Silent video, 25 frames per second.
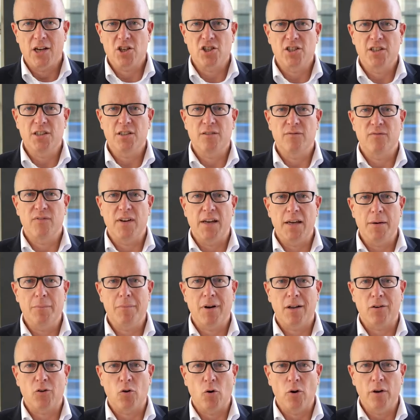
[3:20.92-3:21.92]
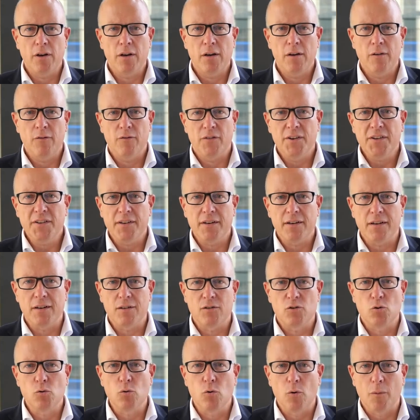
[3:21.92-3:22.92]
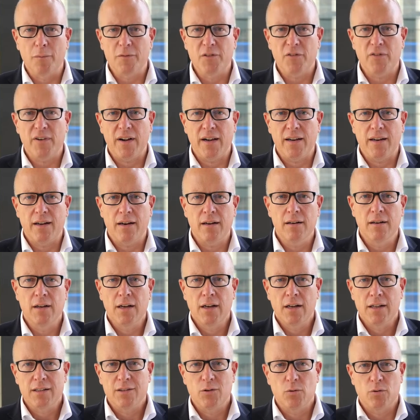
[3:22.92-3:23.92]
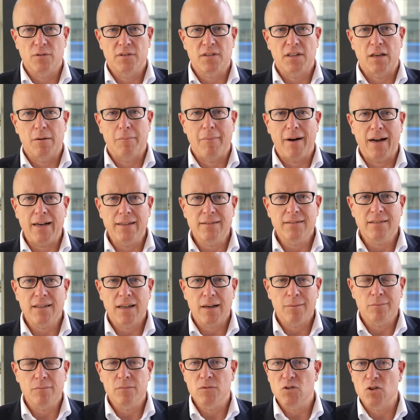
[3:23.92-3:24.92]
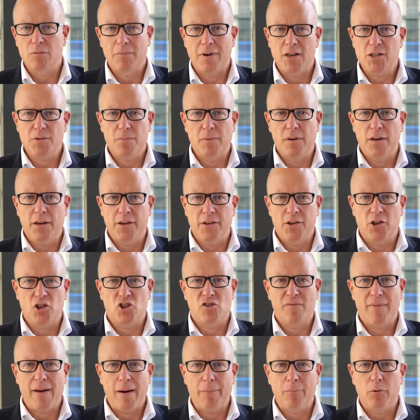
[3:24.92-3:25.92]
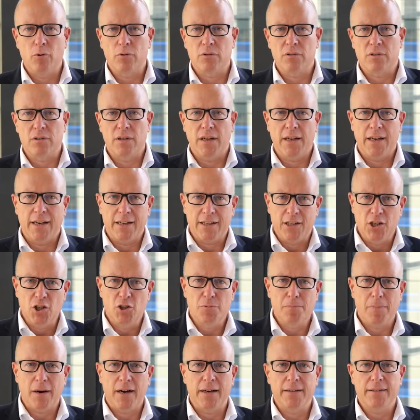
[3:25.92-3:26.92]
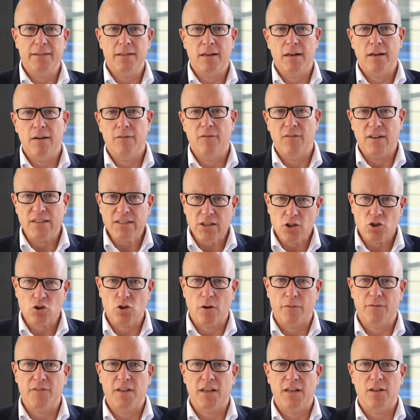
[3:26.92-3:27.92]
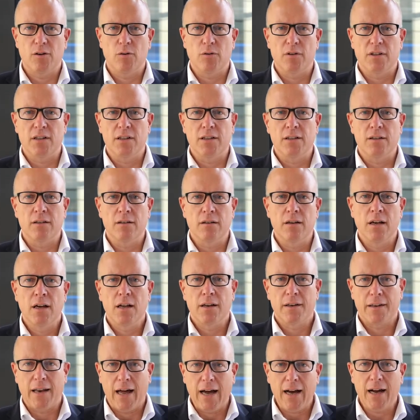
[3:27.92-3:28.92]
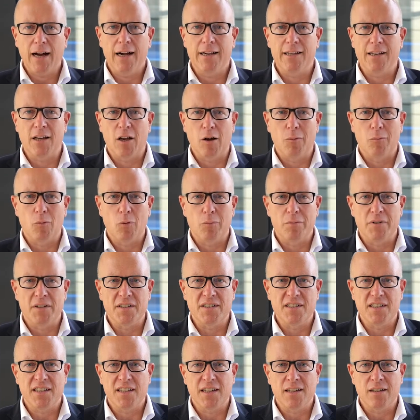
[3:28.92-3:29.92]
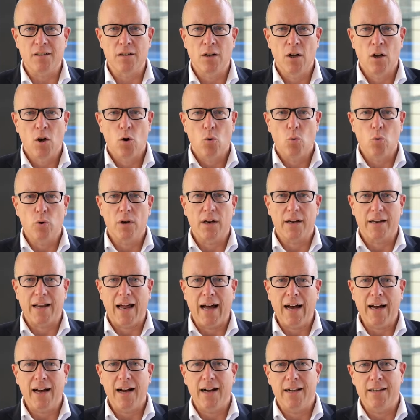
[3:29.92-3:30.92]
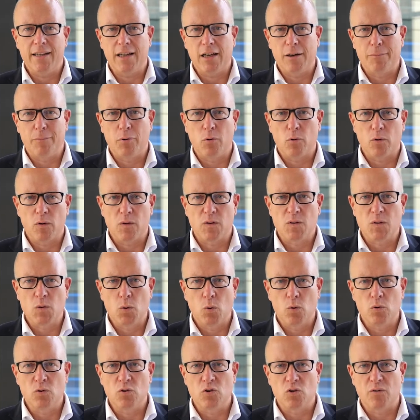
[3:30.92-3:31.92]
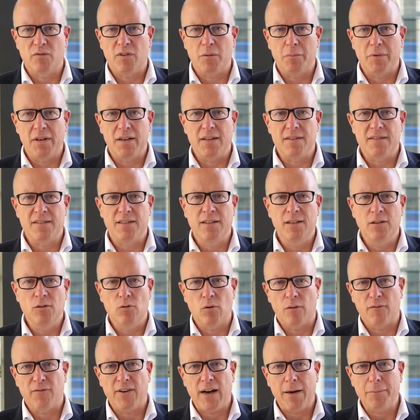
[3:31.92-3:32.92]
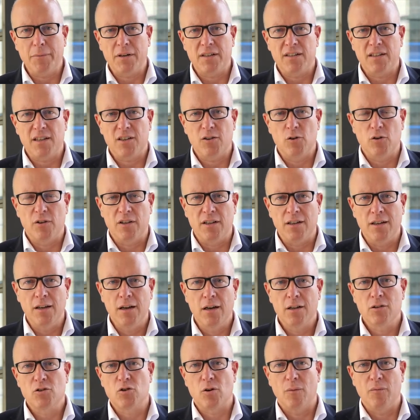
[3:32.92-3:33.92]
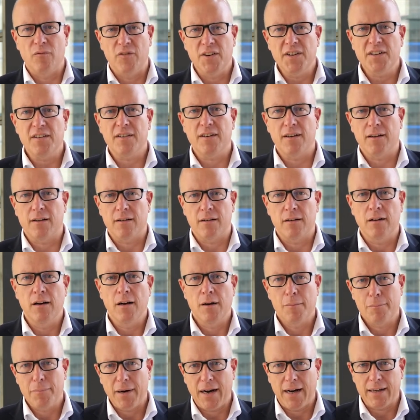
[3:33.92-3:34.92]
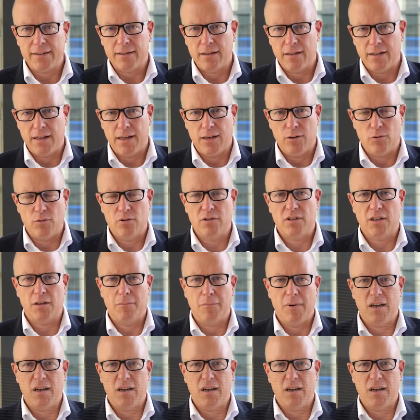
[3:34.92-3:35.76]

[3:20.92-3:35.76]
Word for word: erschließen wir immer neue, wichtige Zukunftsfelder, die uns gemeinsam zum Beispiel in den Schwerpunkten Energiespeicher, Wasserstofftechnologien, nachhaltige Mobilität oder nachhaltige Produktion sowie Medizin und Pharmatechnologie zum wichtigen Partner der Industrie